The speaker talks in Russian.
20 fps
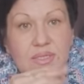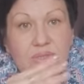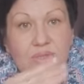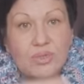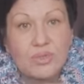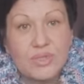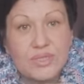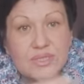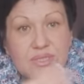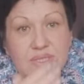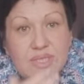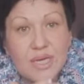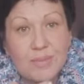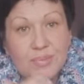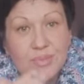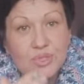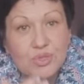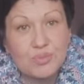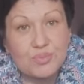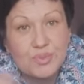То есть
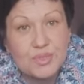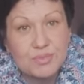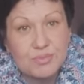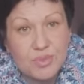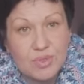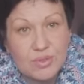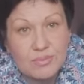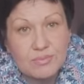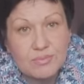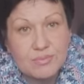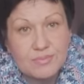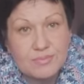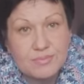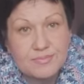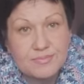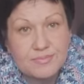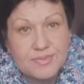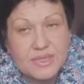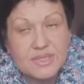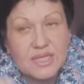я пишу письмо,
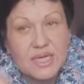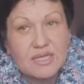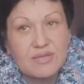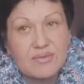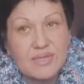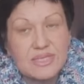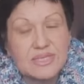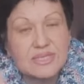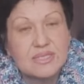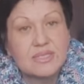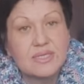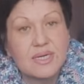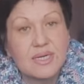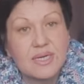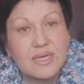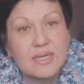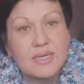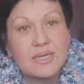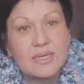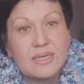соответственно,
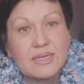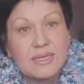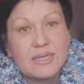на